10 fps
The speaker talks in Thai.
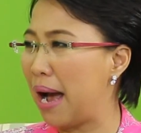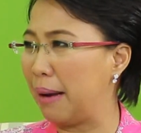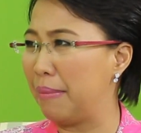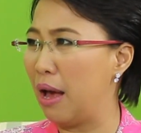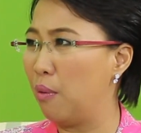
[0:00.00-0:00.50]
ผ่าน
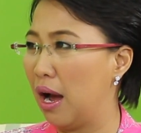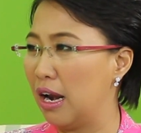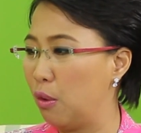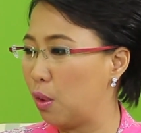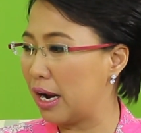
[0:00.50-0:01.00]
ไปแล้วอ่ะ
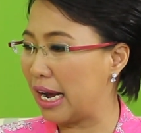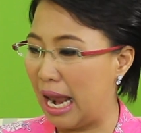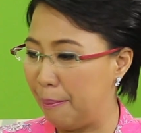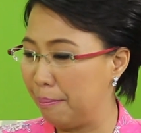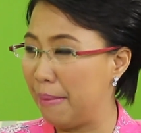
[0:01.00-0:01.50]
เราก
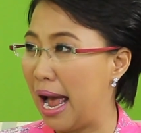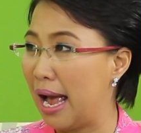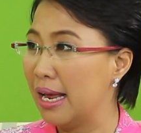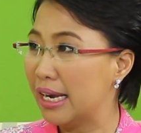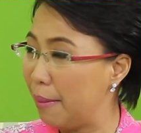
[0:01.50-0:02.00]
ลับมา
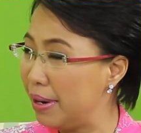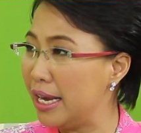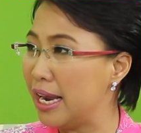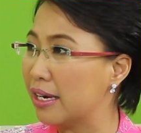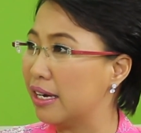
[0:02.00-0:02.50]
ทำให้
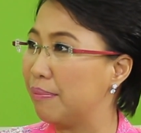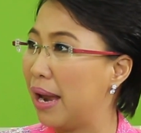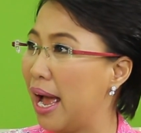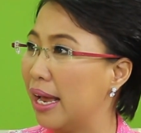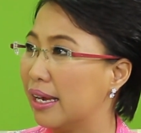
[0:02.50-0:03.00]
ดีดังเดิม
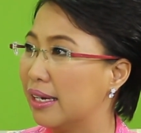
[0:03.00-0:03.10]
ได้